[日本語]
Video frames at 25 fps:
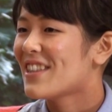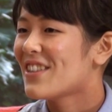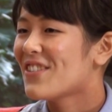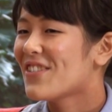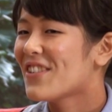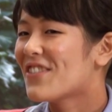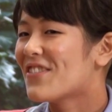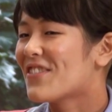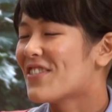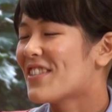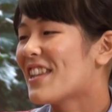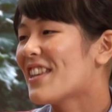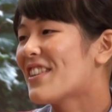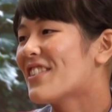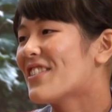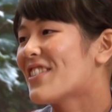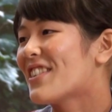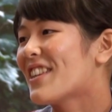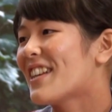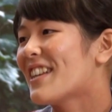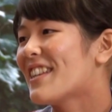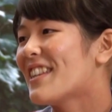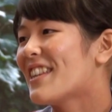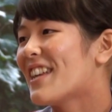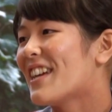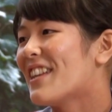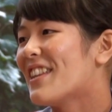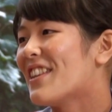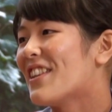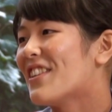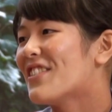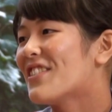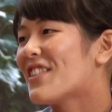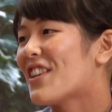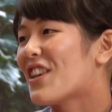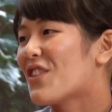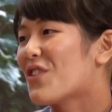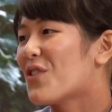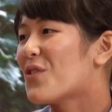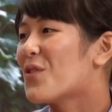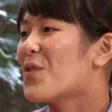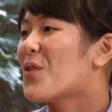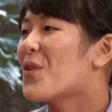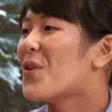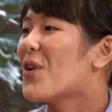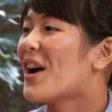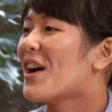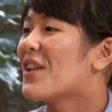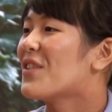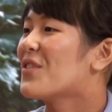トイックの点数足りないんですけ
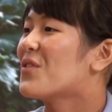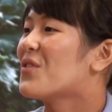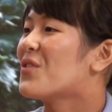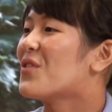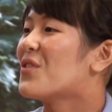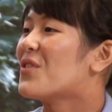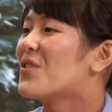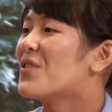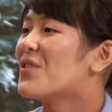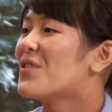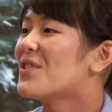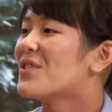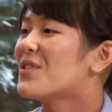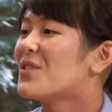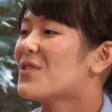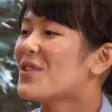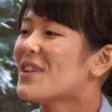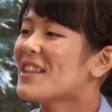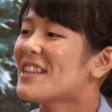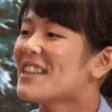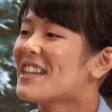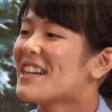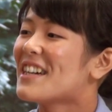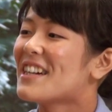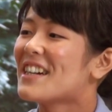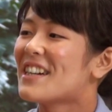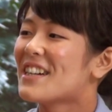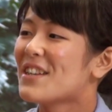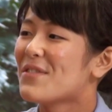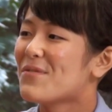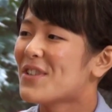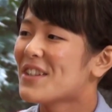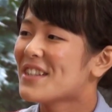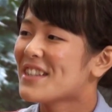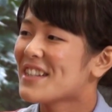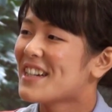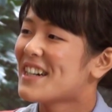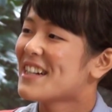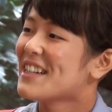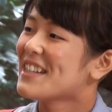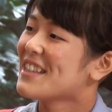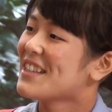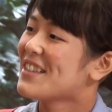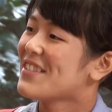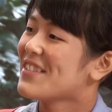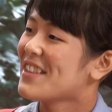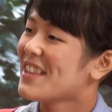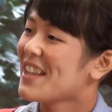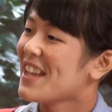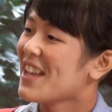どあのどうやって上がりますか?」っ
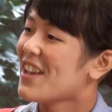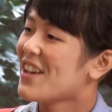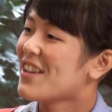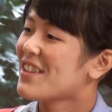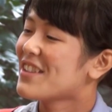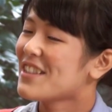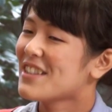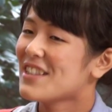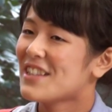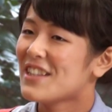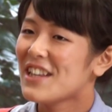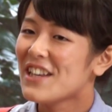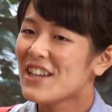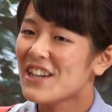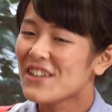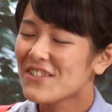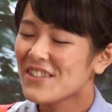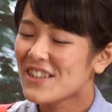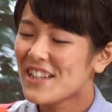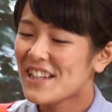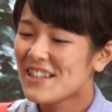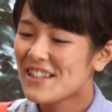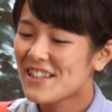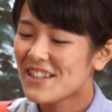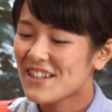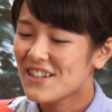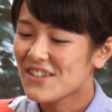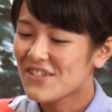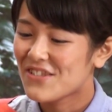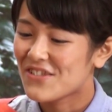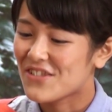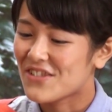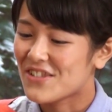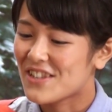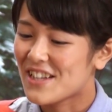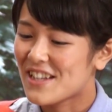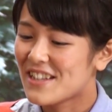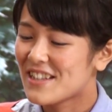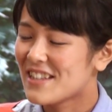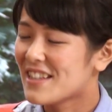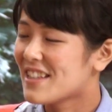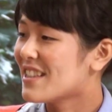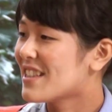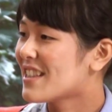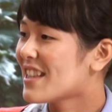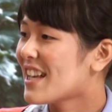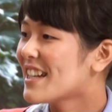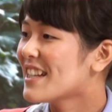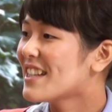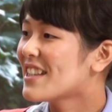て言って私200点近く
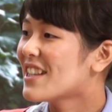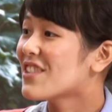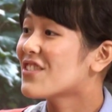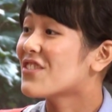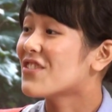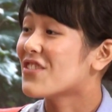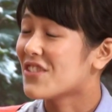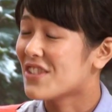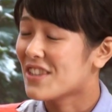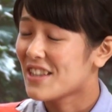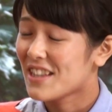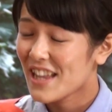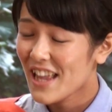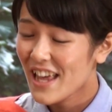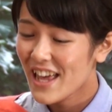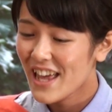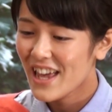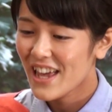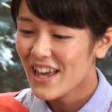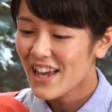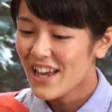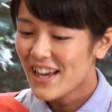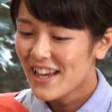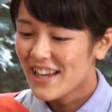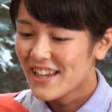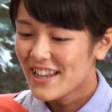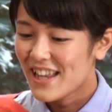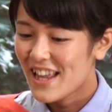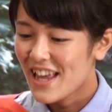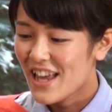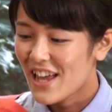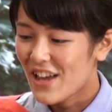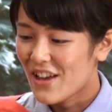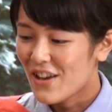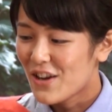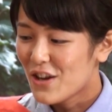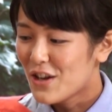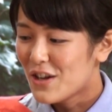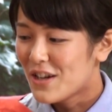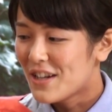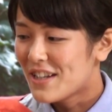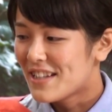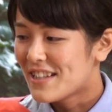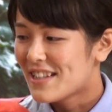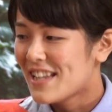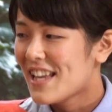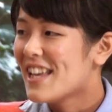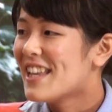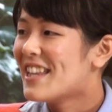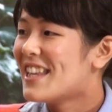全足りなくってで
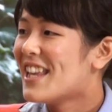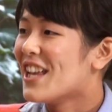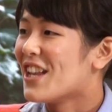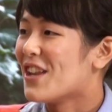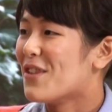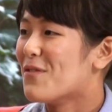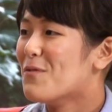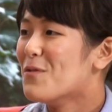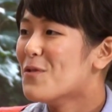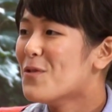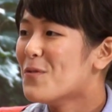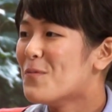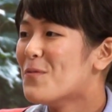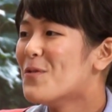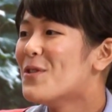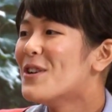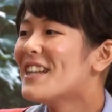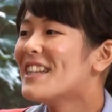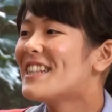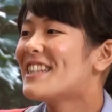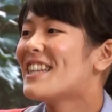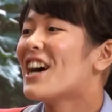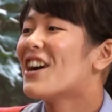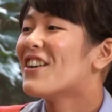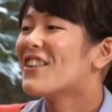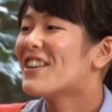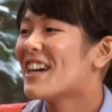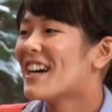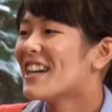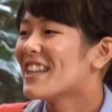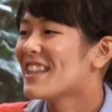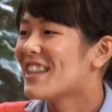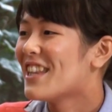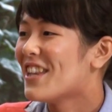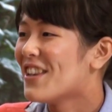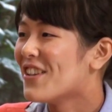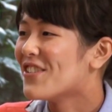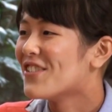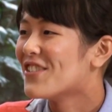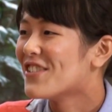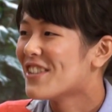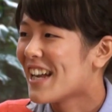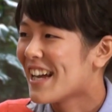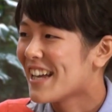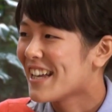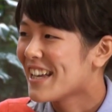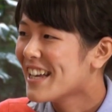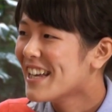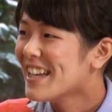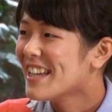先生に無「無理ちゃうか?」っていうぐ
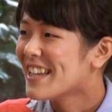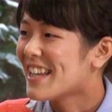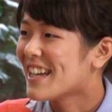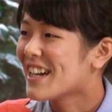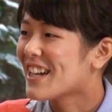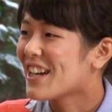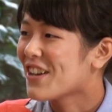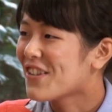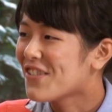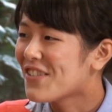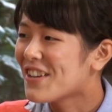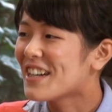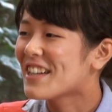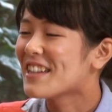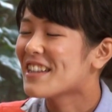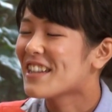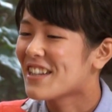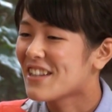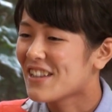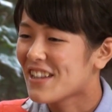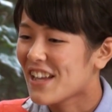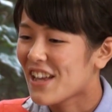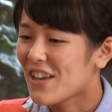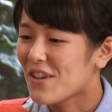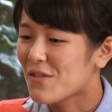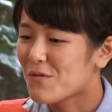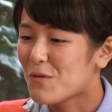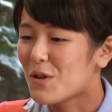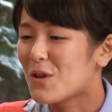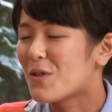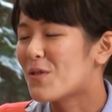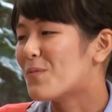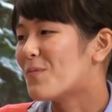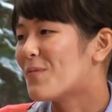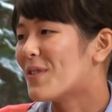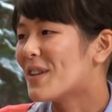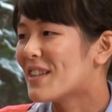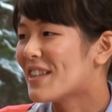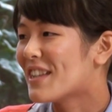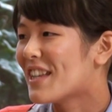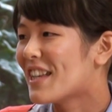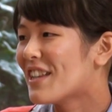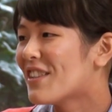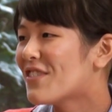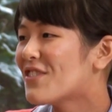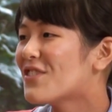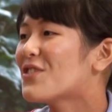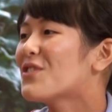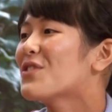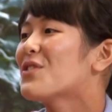らいなんか言われたんで、まあ、まあ
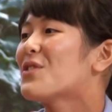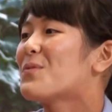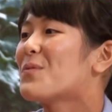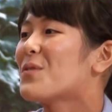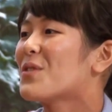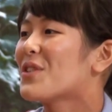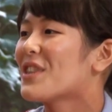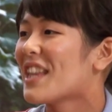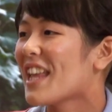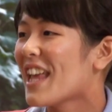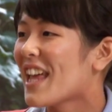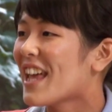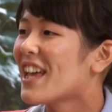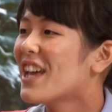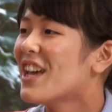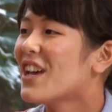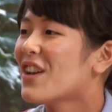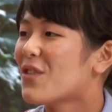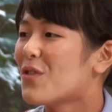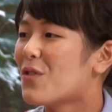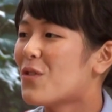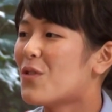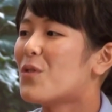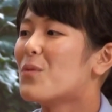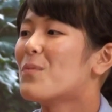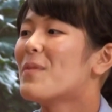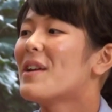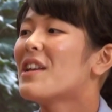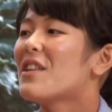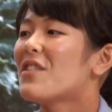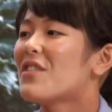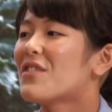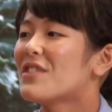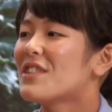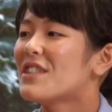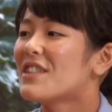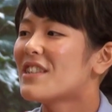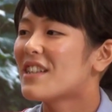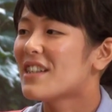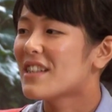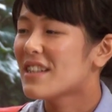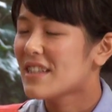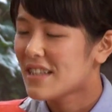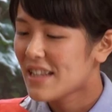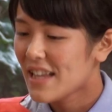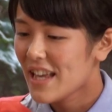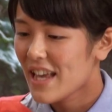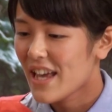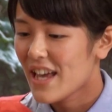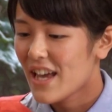何くそと思ってこう勉強しだ
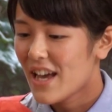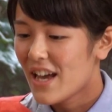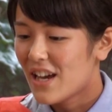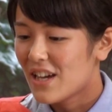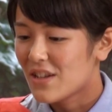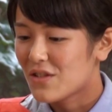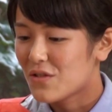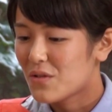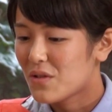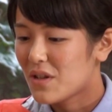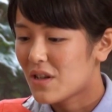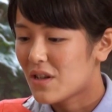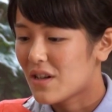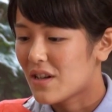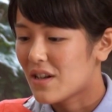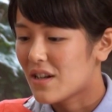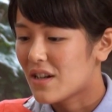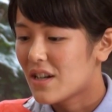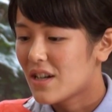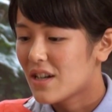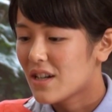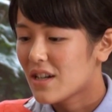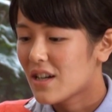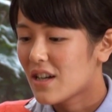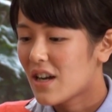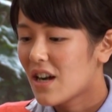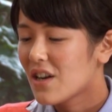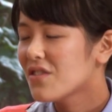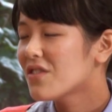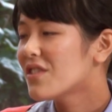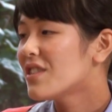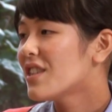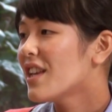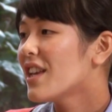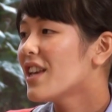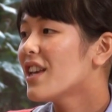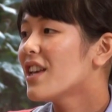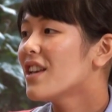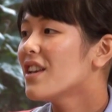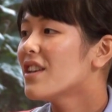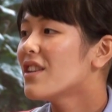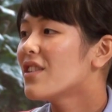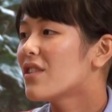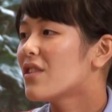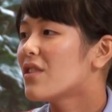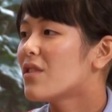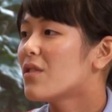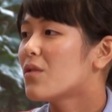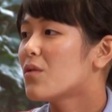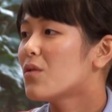してあとは学生
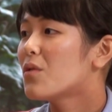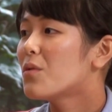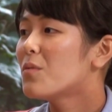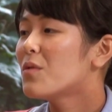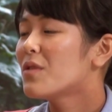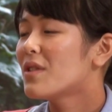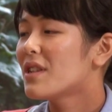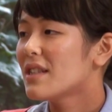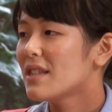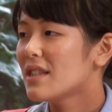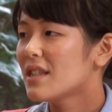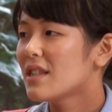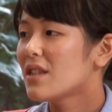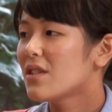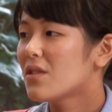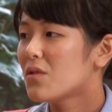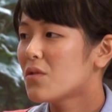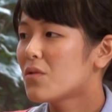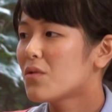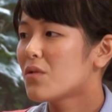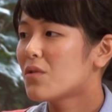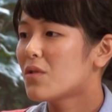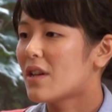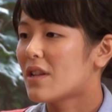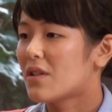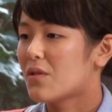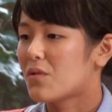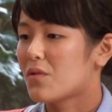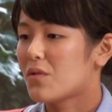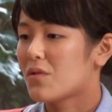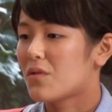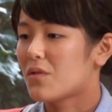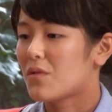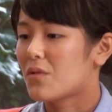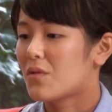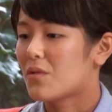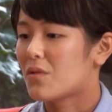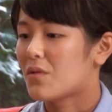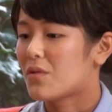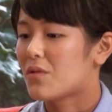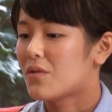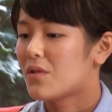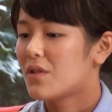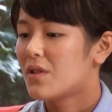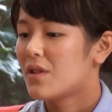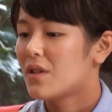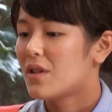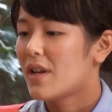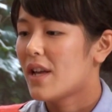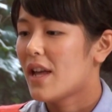友達とあのその。
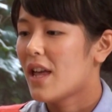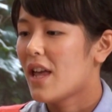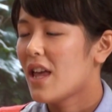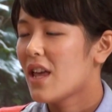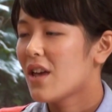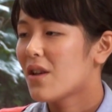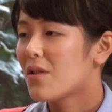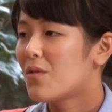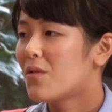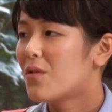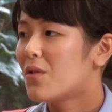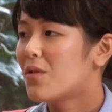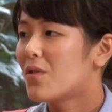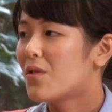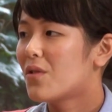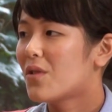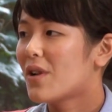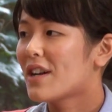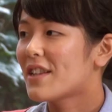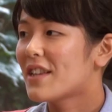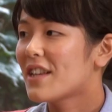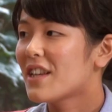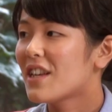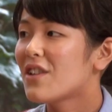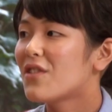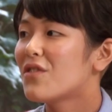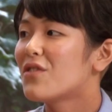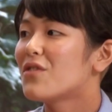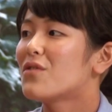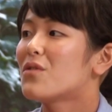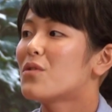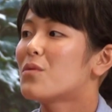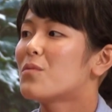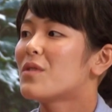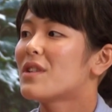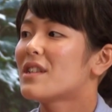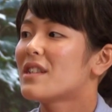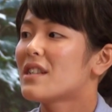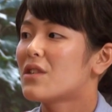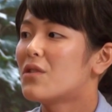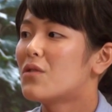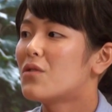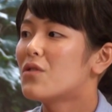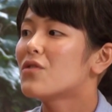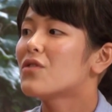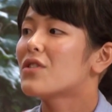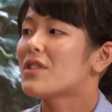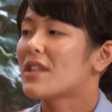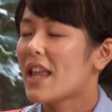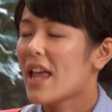うん英語ができる友達が
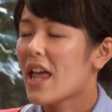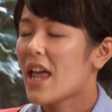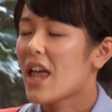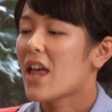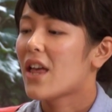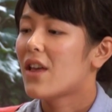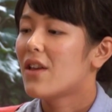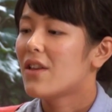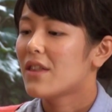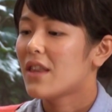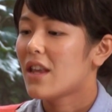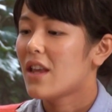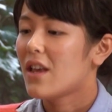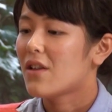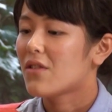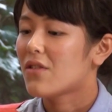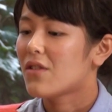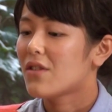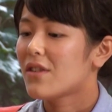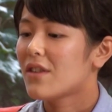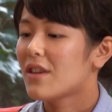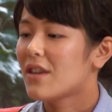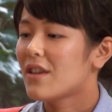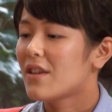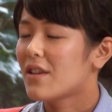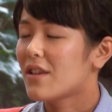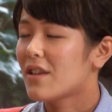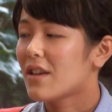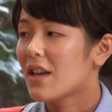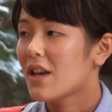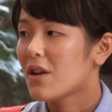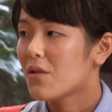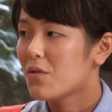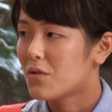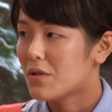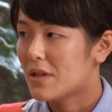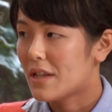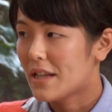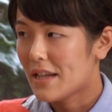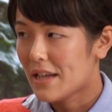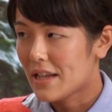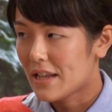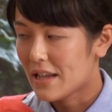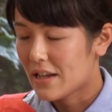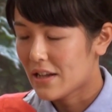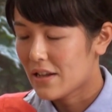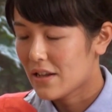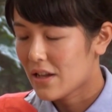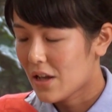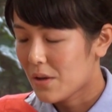多くて、うん、で私結構で
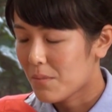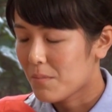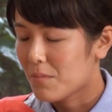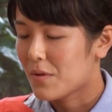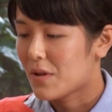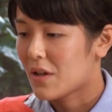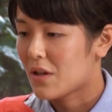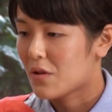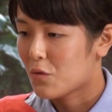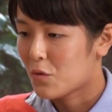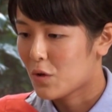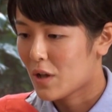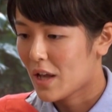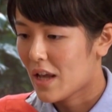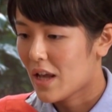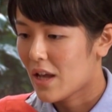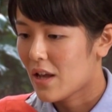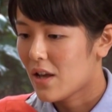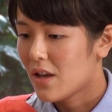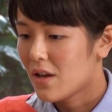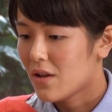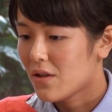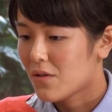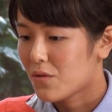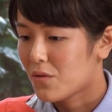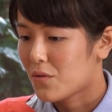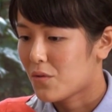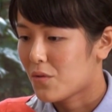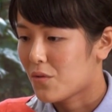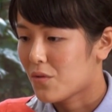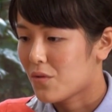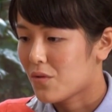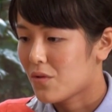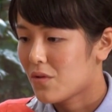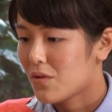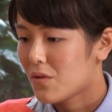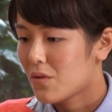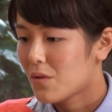きないタイプなので、うん、その